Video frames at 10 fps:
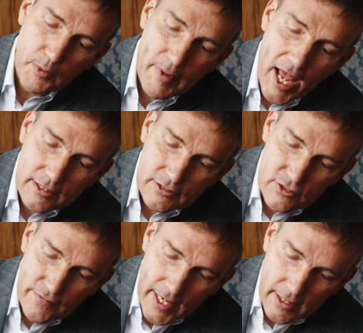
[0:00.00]

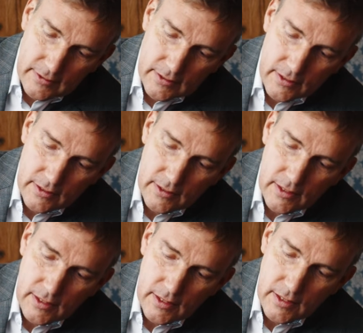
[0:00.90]
Bemerkenswert
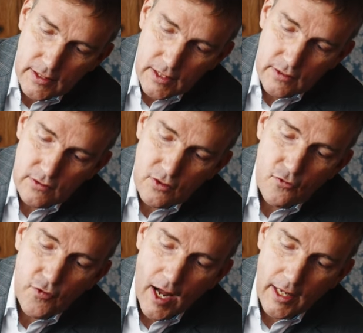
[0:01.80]
ist
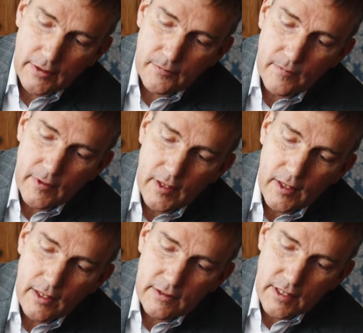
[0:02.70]
vor allem
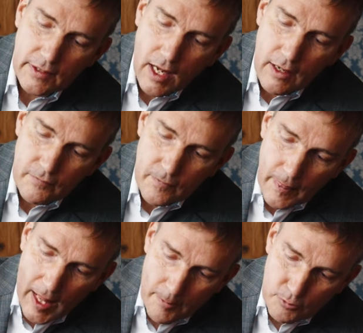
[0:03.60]
sein
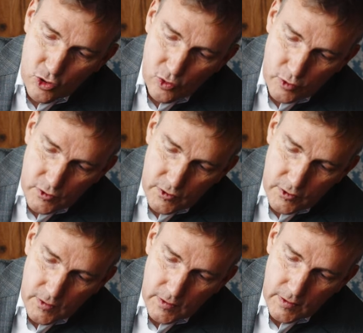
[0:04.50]
Abschluss.
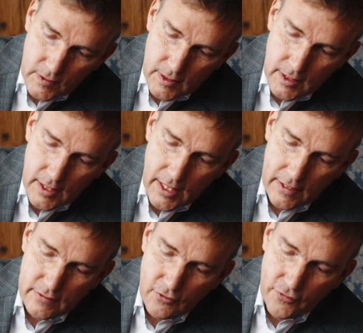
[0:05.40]

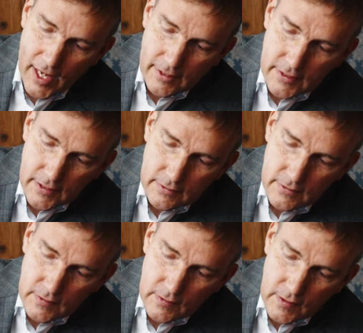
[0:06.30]
Er ist
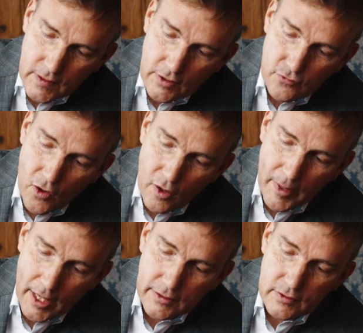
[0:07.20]
gefertigt in
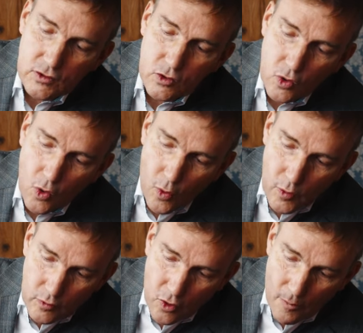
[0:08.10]
Form eines
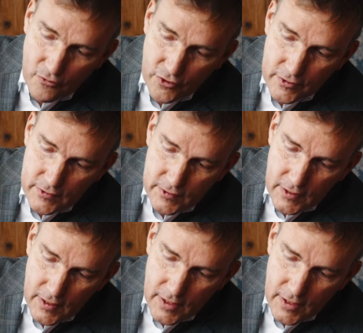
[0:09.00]
Kopfes.